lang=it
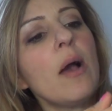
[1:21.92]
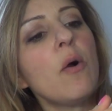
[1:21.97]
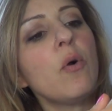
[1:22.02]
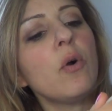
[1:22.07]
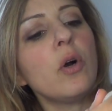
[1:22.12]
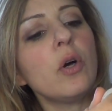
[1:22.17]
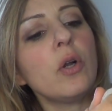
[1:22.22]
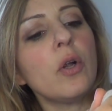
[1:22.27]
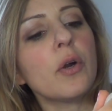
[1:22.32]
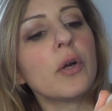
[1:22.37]
è
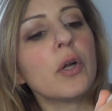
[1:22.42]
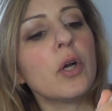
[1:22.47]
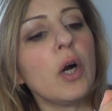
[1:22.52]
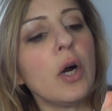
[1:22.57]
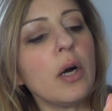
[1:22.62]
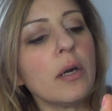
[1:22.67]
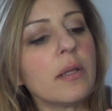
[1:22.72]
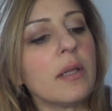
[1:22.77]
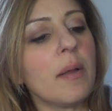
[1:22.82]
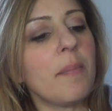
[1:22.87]
un color
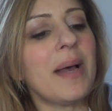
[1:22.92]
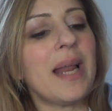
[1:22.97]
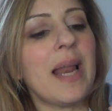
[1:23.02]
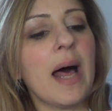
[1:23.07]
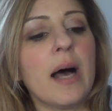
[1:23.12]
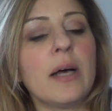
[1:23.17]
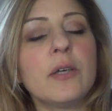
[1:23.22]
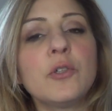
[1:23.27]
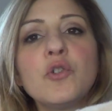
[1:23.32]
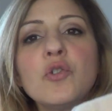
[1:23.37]
corda
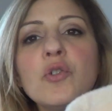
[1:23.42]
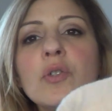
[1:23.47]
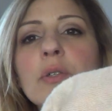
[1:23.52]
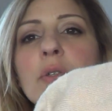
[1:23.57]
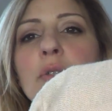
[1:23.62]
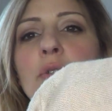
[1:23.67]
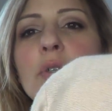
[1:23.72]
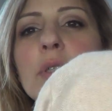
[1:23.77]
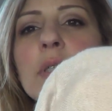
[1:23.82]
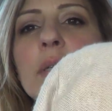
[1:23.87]
melange
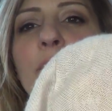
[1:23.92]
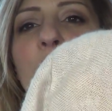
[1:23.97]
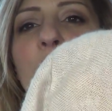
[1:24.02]
non so se